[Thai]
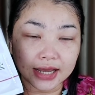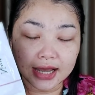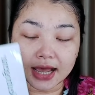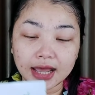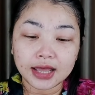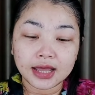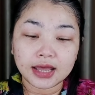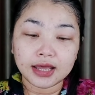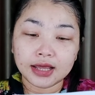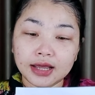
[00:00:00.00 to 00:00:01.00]
นะคะ
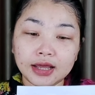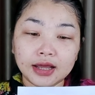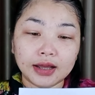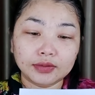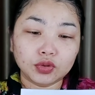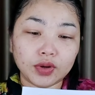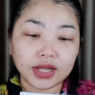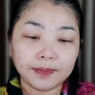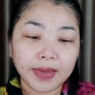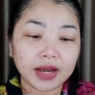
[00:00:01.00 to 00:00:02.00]
ตัว
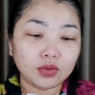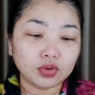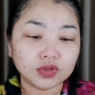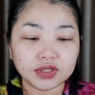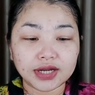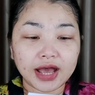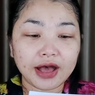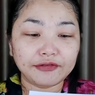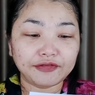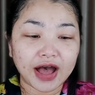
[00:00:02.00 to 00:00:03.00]
นี้เป็นนูโทจีน่า
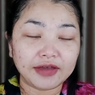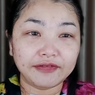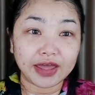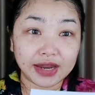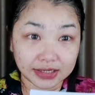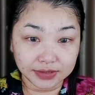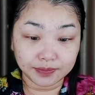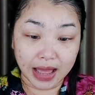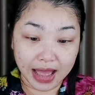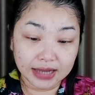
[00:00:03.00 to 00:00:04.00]
ไฟแฟเนส
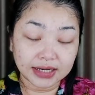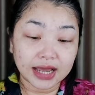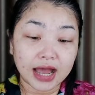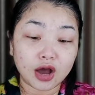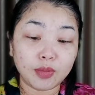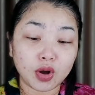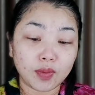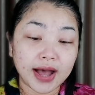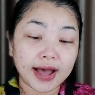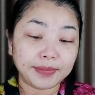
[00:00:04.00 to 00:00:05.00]
มาร์ k นะคะเขาบอก
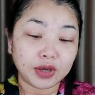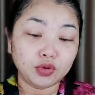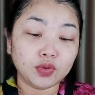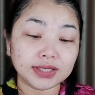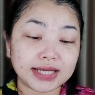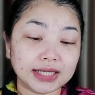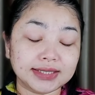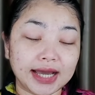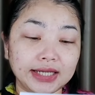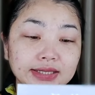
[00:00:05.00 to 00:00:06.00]
ว่าผิวดูกระจ่าง
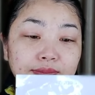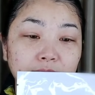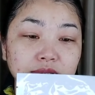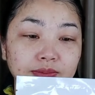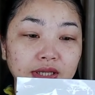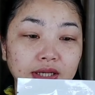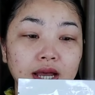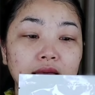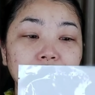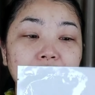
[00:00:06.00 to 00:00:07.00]
ใสสม่ำเสมอ
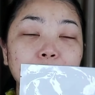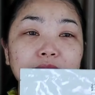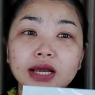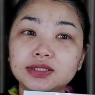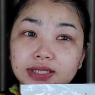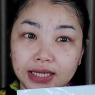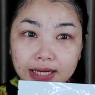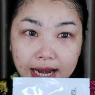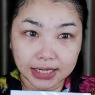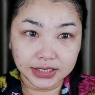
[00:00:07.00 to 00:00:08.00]
แค่เพียง 4
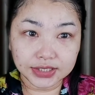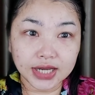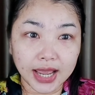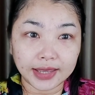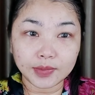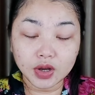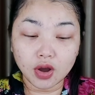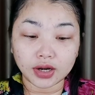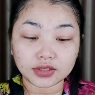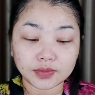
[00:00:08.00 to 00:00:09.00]
ครั้งที่ใช้เมื่อก่อ
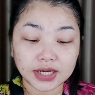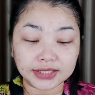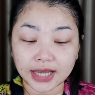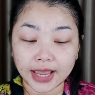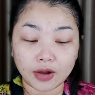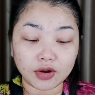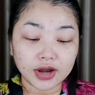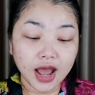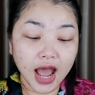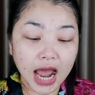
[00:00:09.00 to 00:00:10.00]
นอะส้มเคยใช้เขาแล้ว
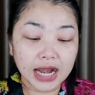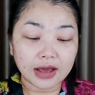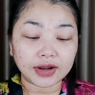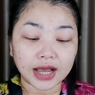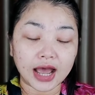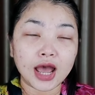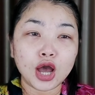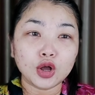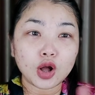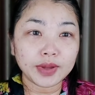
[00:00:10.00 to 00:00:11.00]
นานแล้วนะคะ
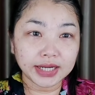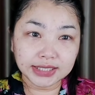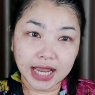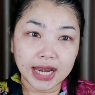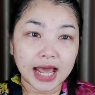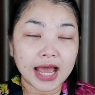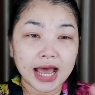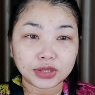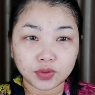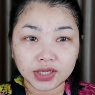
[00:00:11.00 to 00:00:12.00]
ก็ไม่ได้ใช้ละ
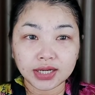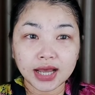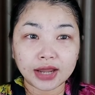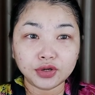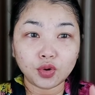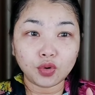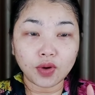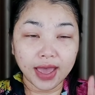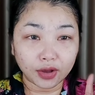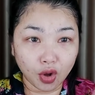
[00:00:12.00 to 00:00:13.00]
ตัวนี้นะคะ no
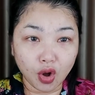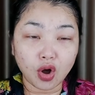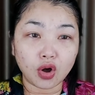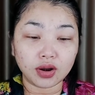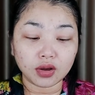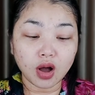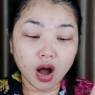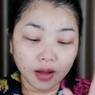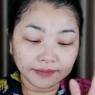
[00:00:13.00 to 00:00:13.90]
แอลกอฮอล์แล้วก็